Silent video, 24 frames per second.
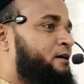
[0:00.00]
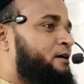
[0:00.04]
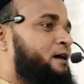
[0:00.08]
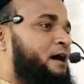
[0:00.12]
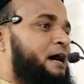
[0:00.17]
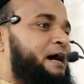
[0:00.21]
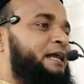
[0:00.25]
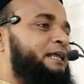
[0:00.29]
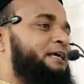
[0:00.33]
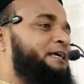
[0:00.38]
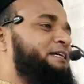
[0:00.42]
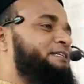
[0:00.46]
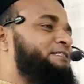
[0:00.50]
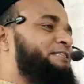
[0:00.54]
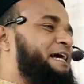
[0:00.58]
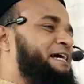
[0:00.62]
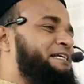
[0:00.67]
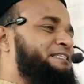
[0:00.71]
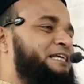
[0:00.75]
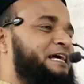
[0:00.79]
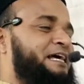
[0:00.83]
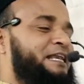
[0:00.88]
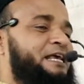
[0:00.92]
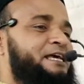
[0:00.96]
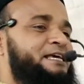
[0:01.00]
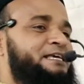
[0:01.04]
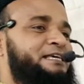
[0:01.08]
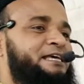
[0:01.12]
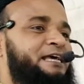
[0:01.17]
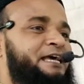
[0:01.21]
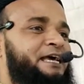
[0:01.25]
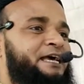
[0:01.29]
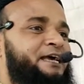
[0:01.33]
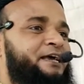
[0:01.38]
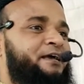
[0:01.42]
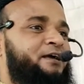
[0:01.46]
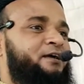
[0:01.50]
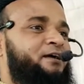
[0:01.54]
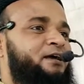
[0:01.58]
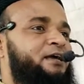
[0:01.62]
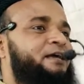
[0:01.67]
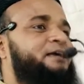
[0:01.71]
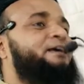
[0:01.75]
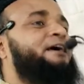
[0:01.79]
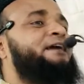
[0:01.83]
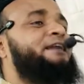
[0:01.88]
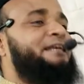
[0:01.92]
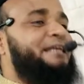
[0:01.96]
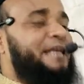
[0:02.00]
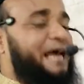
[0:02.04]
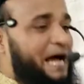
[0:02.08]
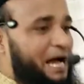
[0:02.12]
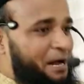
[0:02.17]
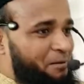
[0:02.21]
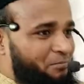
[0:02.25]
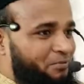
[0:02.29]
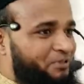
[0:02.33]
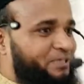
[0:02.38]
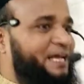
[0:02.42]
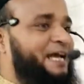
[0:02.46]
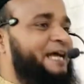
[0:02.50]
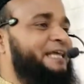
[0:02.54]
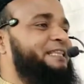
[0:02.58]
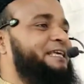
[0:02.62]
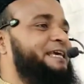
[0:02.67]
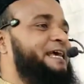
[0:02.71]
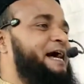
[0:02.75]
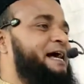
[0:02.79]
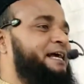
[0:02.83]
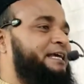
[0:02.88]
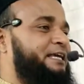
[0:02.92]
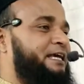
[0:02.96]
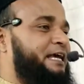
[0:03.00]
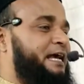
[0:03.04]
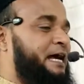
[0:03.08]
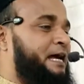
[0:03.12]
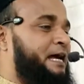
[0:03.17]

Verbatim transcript: हर किस ऐसा नहीं है ये नाम दे दिया गया